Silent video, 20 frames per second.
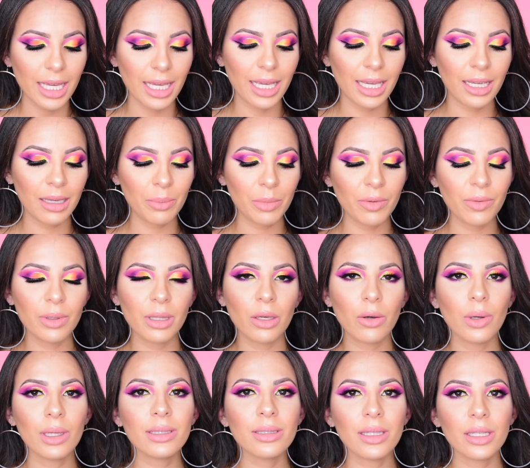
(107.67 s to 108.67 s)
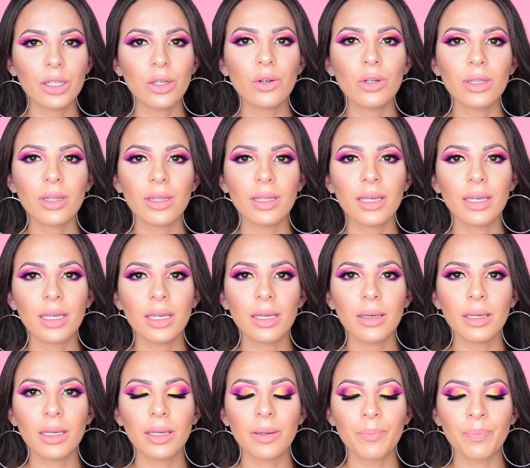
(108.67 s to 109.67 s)
En mi video anterior
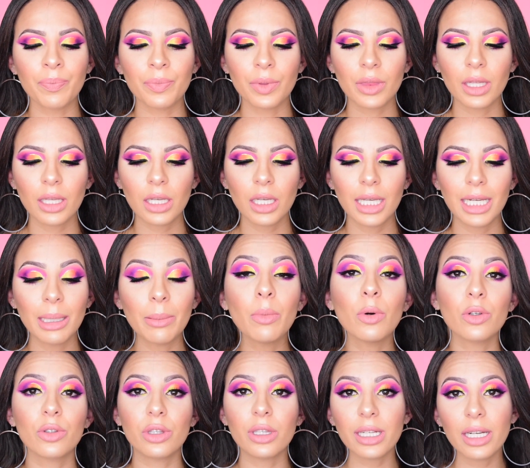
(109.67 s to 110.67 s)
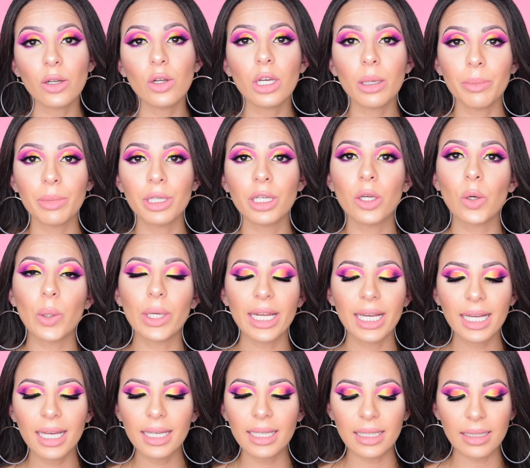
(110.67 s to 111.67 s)
de que les mostré lo que me llegó en
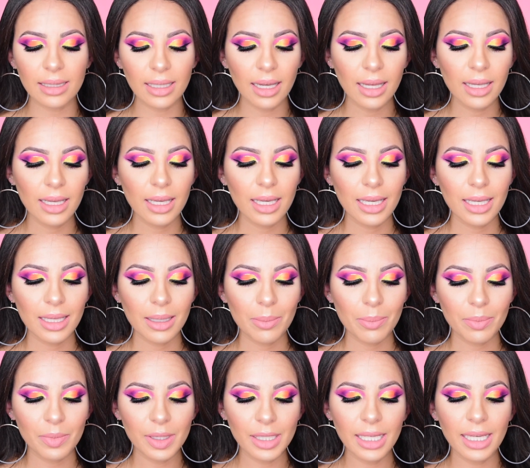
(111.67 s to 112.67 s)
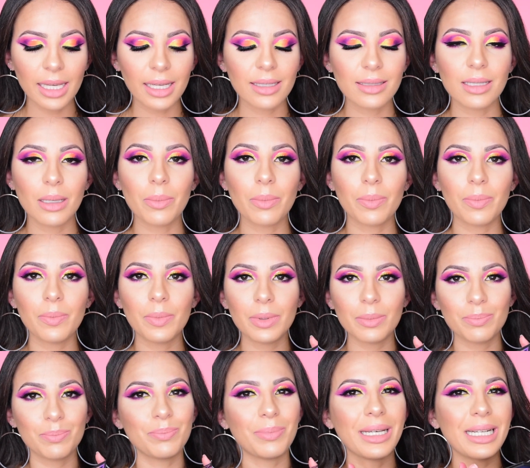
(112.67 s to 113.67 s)
la cajita, dije que se
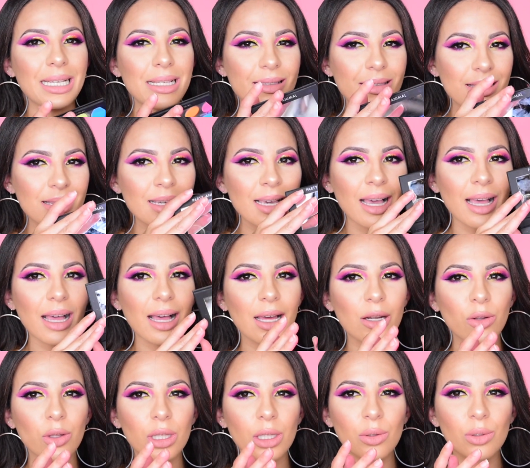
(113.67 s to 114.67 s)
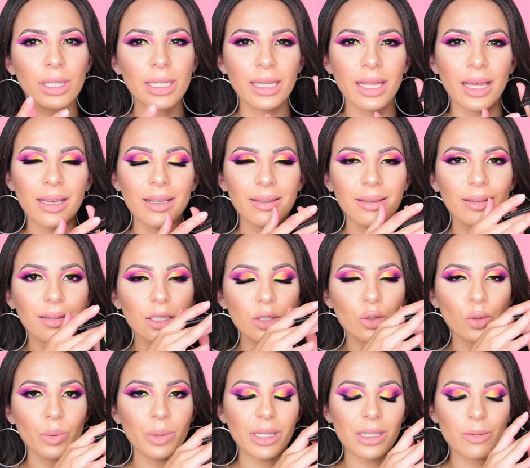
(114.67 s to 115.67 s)
parecía a las tonalidades de
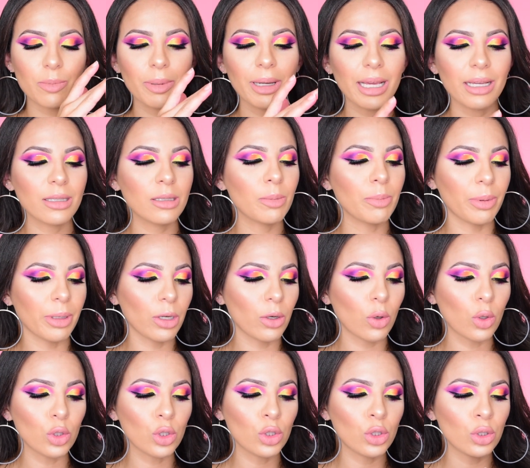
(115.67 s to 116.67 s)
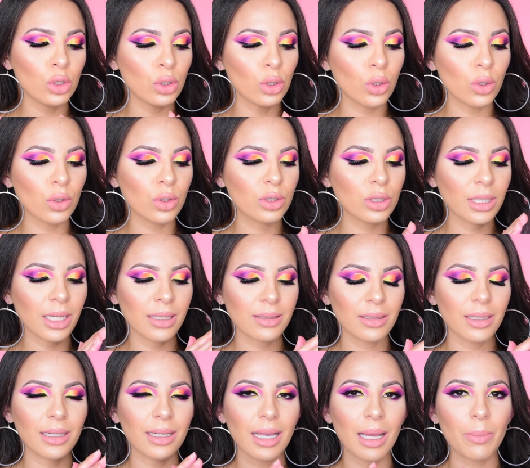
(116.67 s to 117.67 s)
Lluvias Place, pero no se
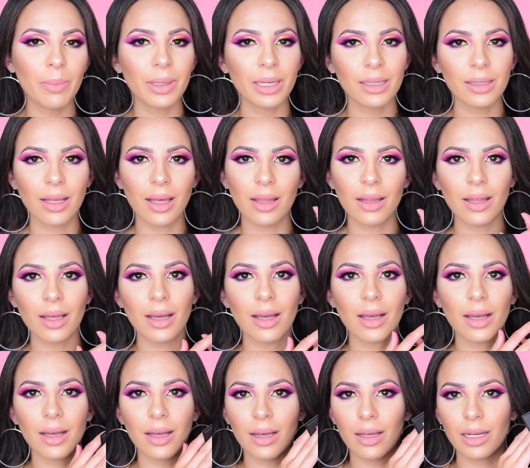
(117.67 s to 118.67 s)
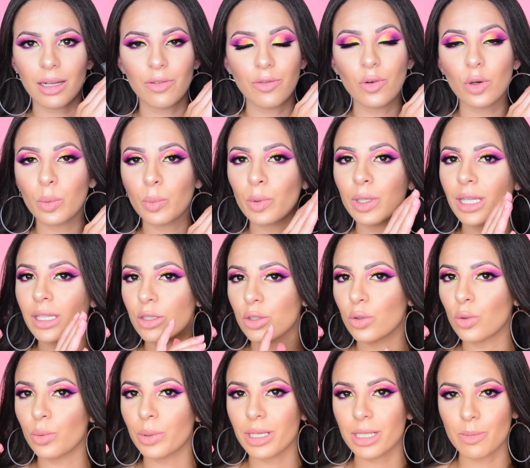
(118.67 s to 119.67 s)
acerca para nada a la fórmula de
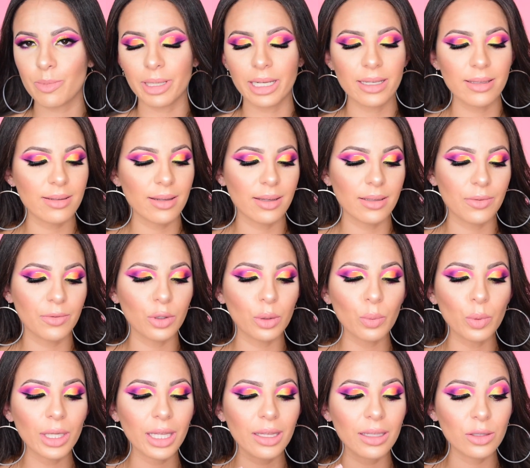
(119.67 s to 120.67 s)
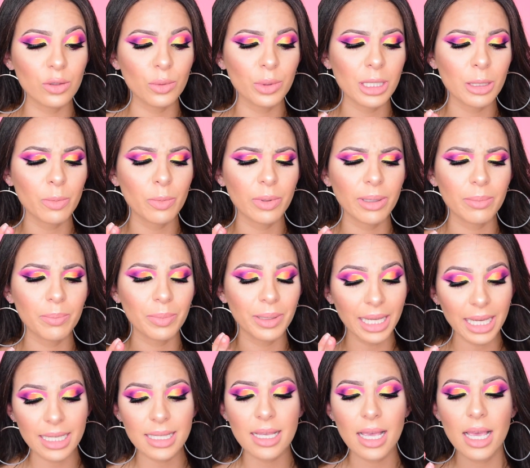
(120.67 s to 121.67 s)
Lluvias Place. La fórmula de Lluvias
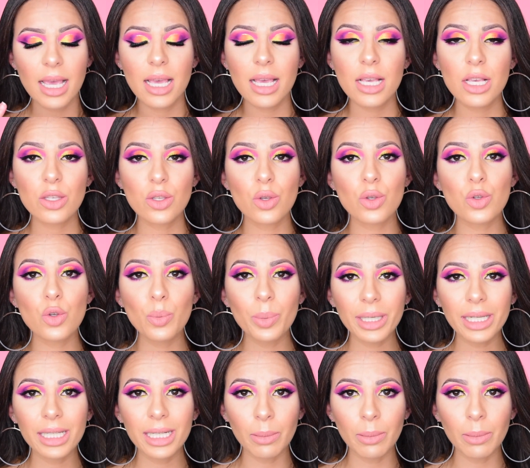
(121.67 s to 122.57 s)
Place son súper